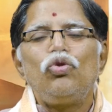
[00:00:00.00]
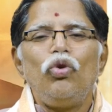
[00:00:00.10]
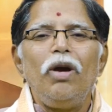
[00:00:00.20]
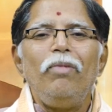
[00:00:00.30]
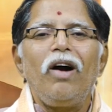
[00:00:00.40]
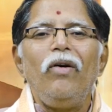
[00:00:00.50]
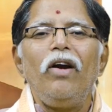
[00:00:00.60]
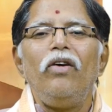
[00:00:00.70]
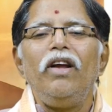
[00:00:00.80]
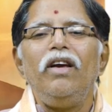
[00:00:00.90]
సూర్య
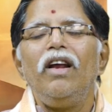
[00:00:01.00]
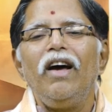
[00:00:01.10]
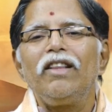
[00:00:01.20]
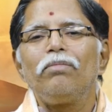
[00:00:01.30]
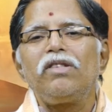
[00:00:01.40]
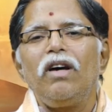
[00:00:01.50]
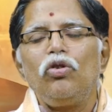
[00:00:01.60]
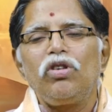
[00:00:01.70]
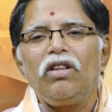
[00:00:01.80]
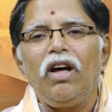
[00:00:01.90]
భగవాను నేను ఆత్మ
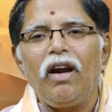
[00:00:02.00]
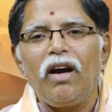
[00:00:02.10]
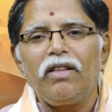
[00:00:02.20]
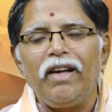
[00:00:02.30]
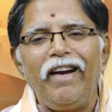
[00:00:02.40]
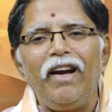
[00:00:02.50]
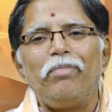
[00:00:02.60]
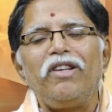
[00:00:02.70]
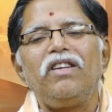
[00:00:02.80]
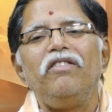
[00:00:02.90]
అనుసంధానంగా తండ్రిని
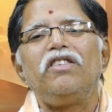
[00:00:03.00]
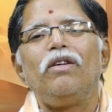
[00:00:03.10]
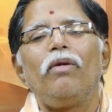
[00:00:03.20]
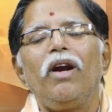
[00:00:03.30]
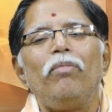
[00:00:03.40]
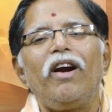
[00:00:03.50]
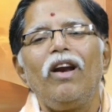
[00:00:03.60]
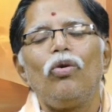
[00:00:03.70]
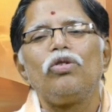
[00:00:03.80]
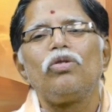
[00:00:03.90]
ప్రశ్న వేసినప్పుడు నా
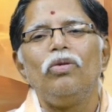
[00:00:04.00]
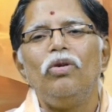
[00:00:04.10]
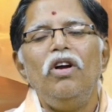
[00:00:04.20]
బిడ్డల కోసం